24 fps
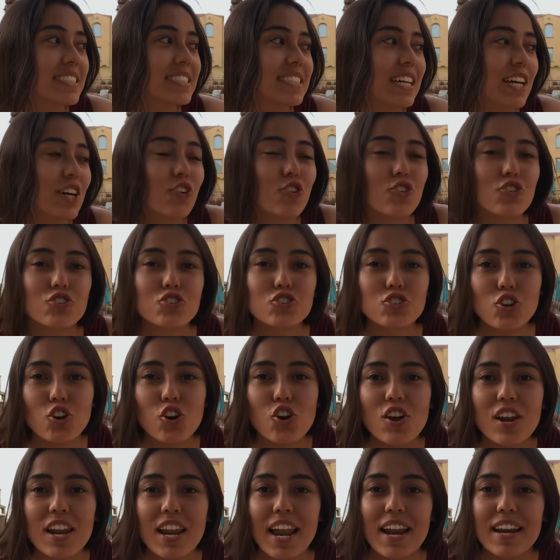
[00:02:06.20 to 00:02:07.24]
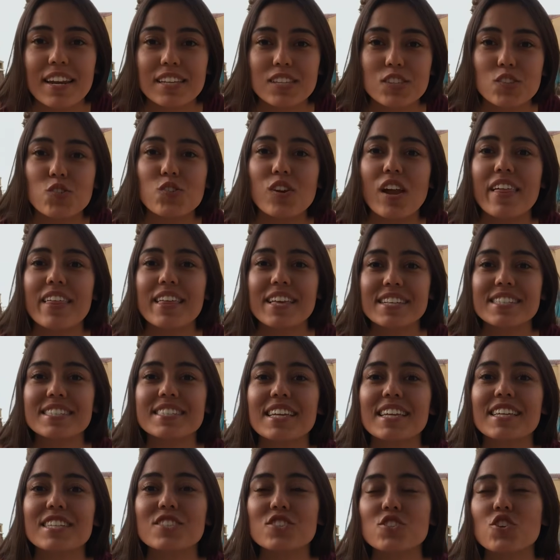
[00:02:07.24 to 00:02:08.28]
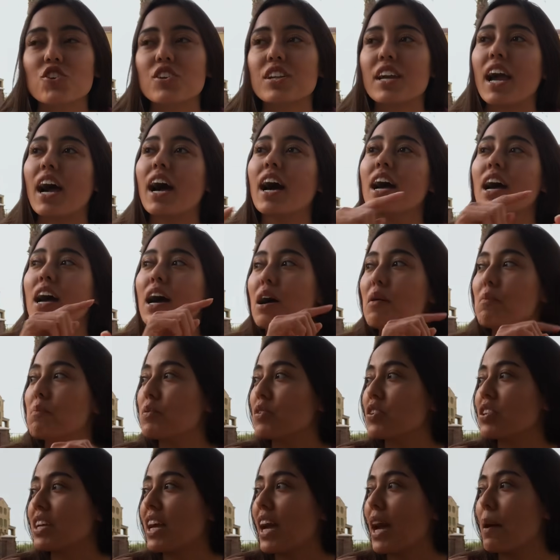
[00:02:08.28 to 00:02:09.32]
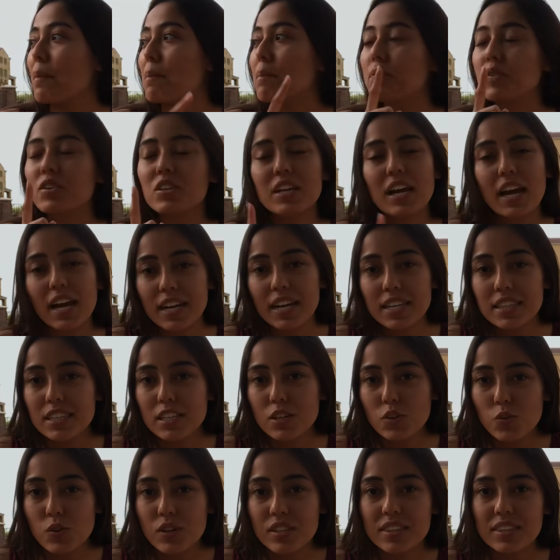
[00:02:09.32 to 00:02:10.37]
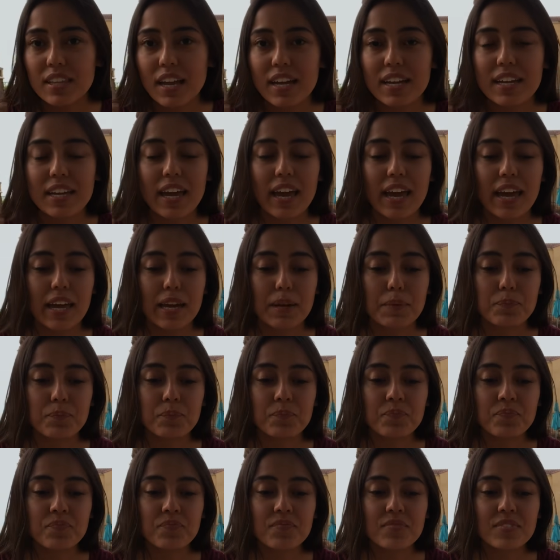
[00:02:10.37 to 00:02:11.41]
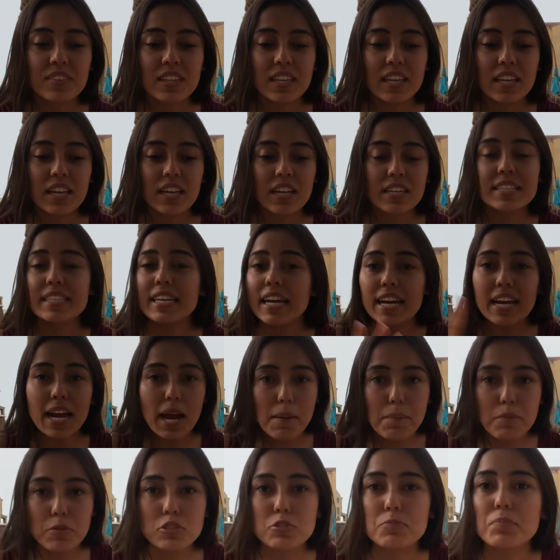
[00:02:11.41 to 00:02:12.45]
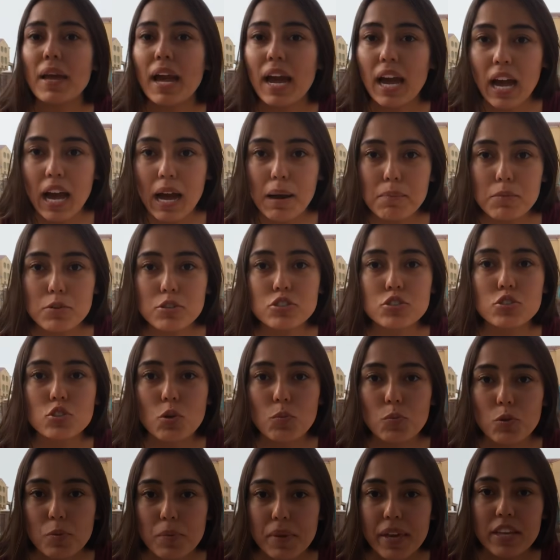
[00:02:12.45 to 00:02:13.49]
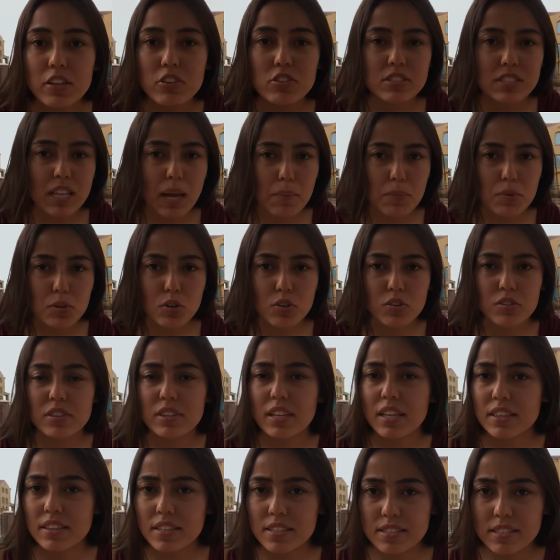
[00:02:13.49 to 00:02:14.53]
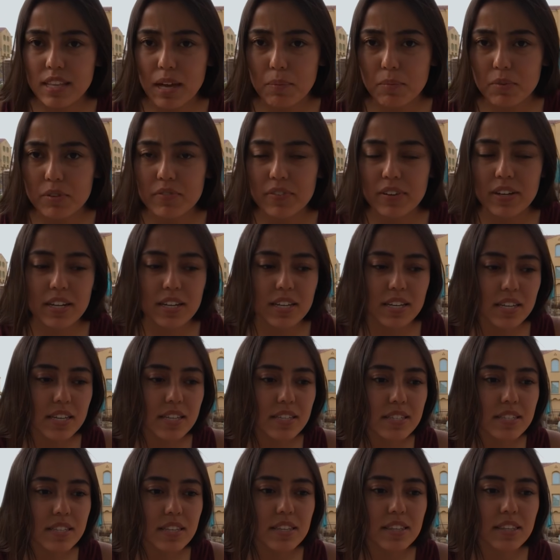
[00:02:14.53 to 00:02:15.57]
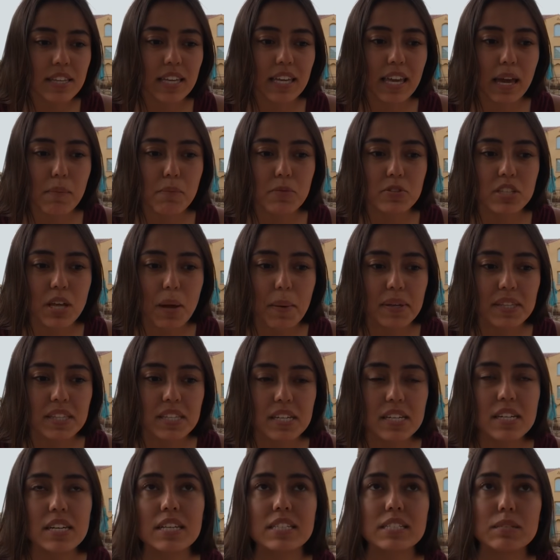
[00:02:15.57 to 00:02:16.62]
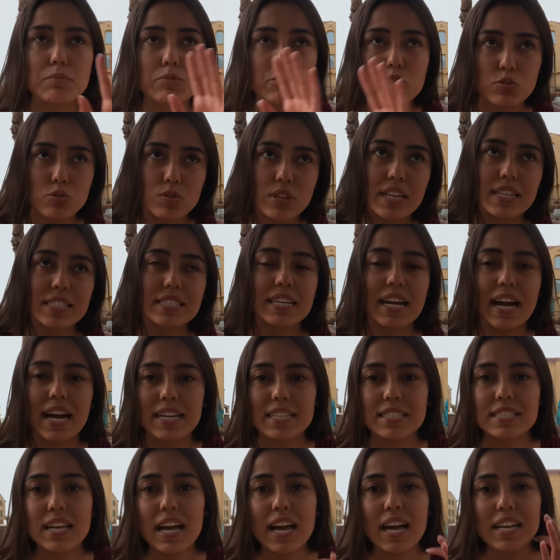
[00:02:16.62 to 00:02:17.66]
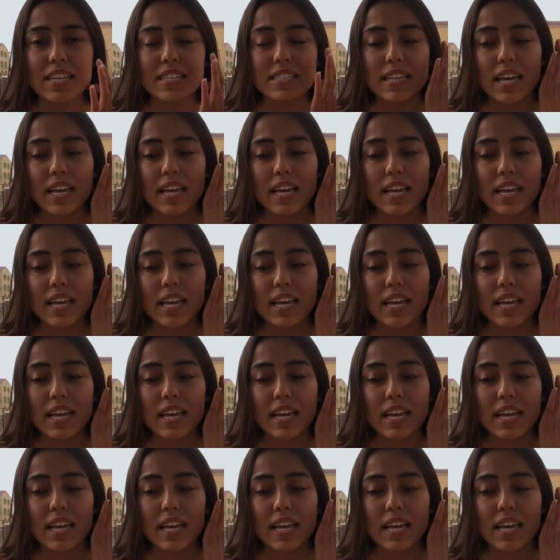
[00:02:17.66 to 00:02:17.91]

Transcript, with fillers: Se cortó la lindura de esta historia. porque Porque hagan de cuenta que llegamos, viajamos, todo muy bien. Yo estaba muy contenta, estaba muy feliz de que íbamos a venir. Estamos en unas casas